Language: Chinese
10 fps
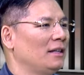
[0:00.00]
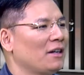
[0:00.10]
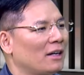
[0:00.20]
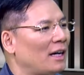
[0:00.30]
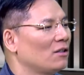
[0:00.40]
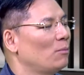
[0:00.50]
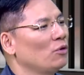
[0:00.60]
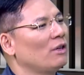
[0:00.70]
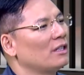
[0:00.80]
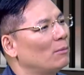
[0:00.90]
严格来说不
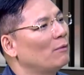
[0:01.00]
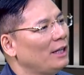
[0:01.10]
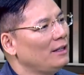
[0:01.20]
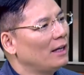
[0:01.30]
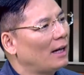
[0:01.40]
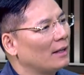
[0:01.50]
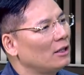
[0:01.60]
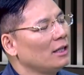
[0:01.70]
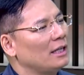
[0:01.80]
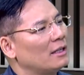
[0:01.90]
算什么威胁了，
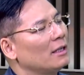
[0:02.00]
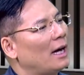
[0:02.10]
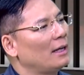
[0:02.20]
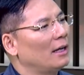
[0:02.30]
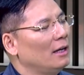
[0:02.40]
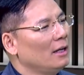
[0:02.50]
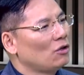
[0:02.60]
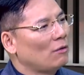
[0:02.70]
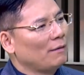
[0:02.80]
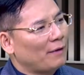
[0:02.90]
这个也是他的
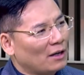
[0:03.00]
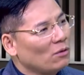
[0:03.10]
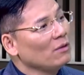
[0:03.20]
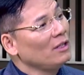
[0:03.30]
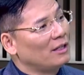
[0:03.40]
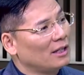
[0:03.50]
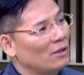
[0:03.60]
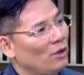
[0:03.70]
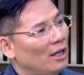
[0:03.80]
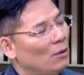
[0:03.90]
作为房东是有这个
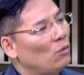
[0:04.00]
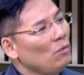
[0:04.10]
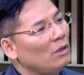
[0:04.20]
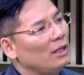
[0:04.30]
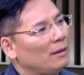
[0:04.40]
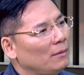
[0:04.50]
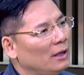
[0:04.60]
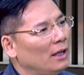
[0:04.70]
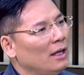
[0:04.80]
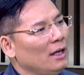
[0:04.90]
权利。如果你
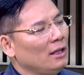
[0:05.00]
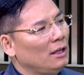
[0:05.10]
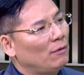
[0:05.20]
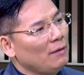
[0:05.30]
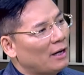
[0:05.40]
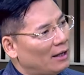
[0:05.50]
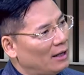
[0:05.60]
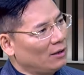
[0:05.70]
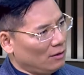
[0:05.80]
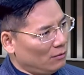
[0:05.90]
你你违反
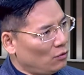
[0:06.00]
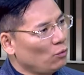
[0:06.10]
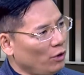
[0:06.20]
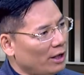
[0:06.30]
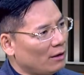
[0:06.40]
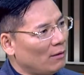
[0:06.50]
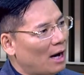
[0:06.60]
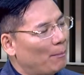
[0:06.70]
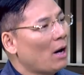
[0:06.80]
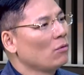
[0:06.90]
了租约的
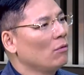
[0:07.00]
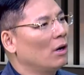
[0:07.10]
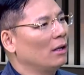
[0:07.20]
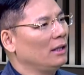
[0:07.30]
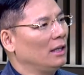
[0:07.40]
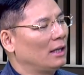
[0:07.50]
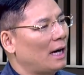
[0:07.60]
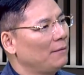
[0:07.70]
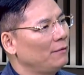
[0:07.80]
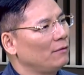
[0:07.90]
话，包括你
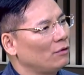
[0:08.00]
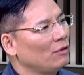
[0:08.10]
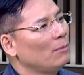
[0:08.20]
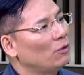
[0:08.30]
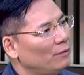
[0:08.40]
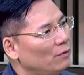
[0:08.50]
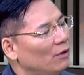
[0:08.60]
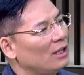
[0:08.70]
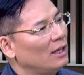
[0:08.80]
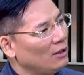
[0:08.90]
该付租金不付
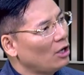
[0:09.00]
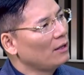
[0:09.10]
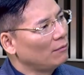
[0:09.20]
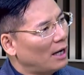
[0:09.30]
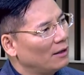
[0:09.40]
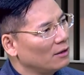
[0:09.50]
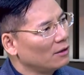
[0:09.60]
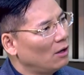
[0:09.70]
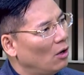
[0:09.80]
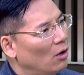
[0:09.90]
或者 late charge 晚的
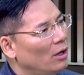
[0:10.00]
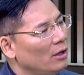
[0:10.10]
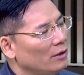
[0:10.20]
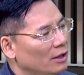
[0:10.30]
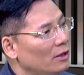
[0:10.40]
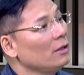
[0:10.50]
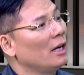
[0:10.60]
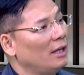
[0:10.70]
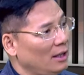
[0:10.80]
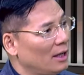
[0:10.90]
时候，你是
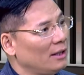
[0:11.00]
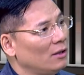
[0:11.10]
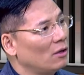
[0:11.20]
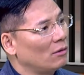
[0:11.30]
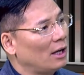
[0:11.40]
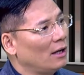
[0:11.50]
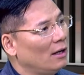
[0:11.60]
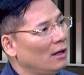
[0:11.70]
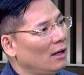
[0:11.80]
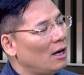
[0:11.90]
可以让你走的
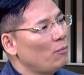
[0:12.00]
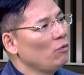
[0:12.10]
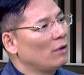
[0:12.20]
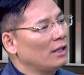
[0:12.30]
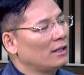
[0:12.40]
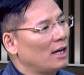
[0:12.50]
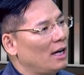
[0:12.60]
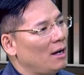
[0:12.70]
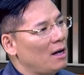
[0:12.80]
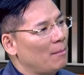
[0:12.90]
啊，不管你
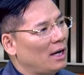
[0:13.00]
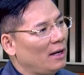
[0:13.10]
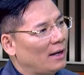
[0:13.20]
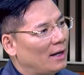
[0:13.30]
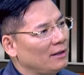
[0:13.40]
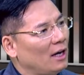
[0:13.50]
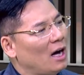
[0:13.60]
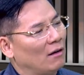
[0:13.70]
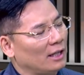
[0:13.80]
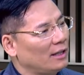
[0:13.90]
在马里兰也
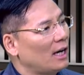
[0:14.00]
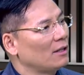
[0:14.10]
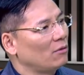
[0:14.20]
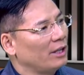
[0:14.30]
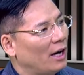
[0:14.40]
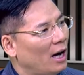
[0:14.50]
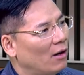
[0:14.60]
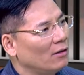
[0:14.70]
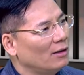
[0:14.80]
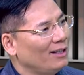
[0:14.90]
好，在加州也
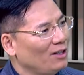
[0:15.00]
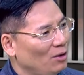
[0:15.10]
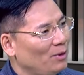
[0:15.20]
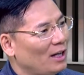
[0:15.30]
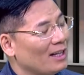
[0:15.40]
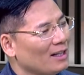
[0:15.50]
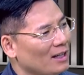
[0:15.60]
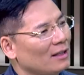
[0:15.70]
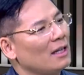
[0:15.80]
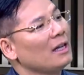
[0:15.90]
好。对不对？当当
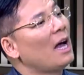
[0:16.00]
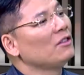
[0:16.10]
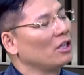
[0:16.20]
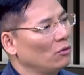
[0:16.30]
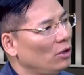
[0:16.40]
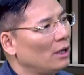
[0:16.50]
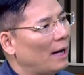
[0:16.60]
然那按程序，但是要